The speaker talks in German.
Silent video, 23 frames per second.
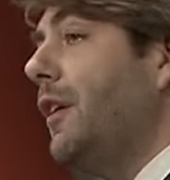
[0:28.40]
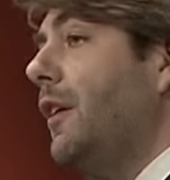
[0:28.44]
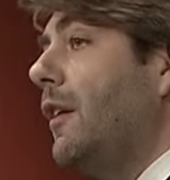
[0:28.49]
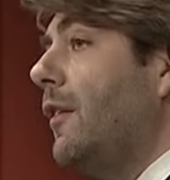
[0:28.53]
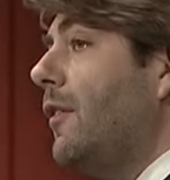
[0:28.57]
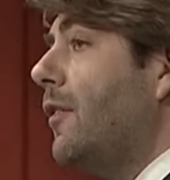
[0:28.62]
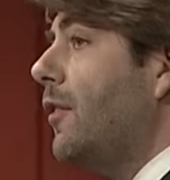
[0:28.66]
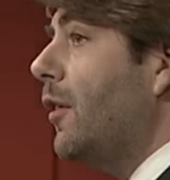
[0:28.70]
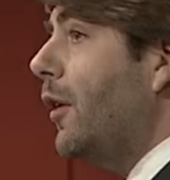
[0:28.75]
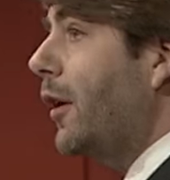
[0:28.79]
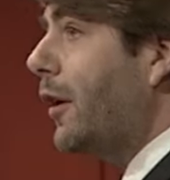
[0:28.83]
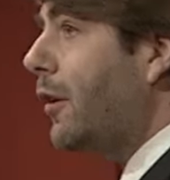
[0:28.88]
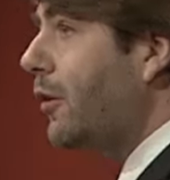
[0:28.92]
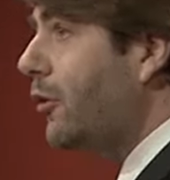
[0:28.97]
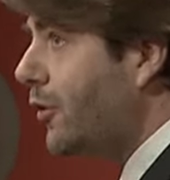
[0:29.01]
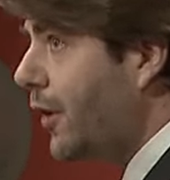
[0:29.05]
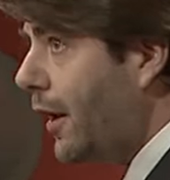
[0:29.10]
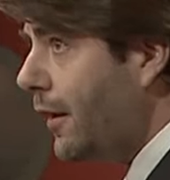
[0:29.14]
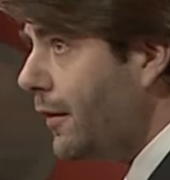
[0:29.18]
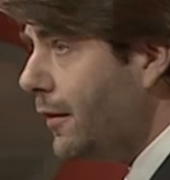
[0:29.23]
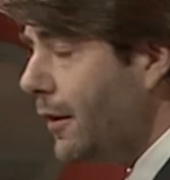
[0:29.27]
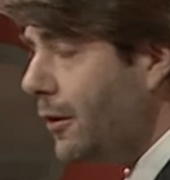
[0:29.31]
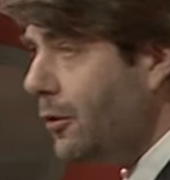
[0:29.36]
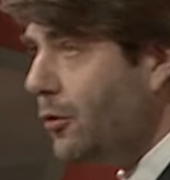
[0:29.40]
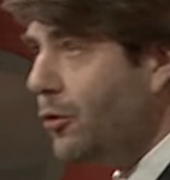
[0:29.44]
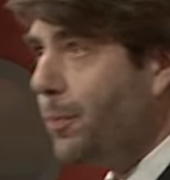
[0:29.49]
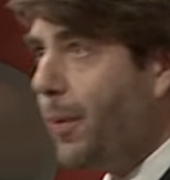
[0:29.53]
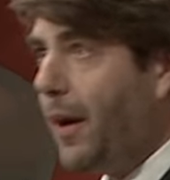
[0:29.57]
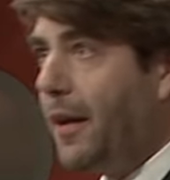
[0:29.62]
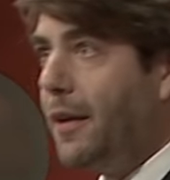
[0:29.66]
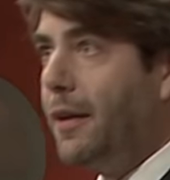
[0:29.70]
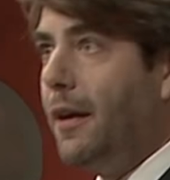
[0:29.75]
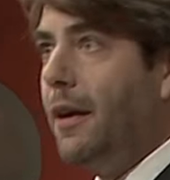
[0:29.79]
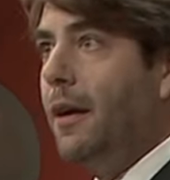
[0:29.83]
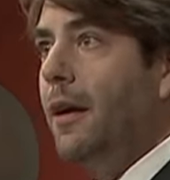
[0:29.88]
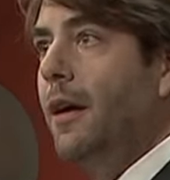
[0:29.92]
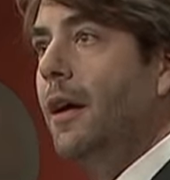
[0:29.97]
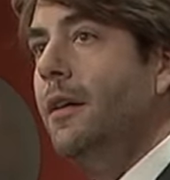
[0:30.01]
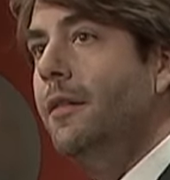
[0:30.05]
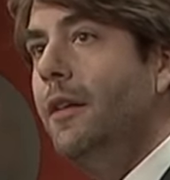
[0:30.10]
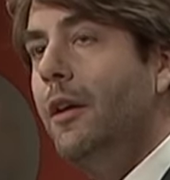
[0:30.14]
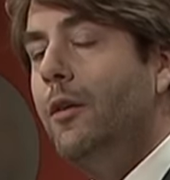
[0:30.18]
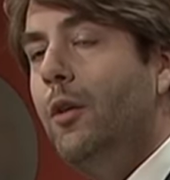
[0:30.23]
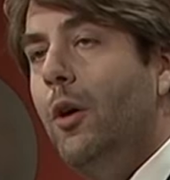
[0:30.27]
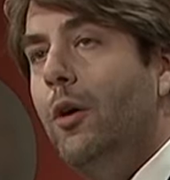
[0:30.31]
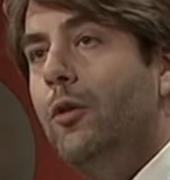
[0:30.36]
in den Zeugenstand den Sprecher
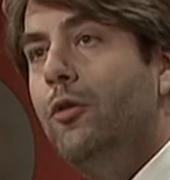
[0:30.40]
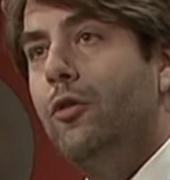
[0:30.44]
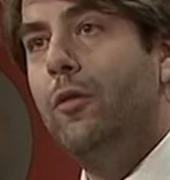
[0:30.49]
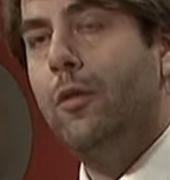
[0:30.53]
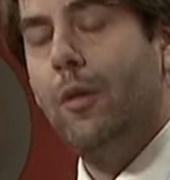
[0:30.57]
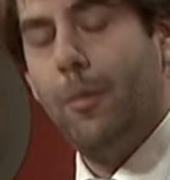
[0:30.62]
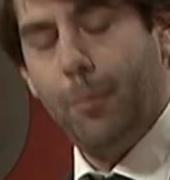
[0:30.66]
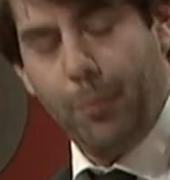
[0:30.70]
der deutschen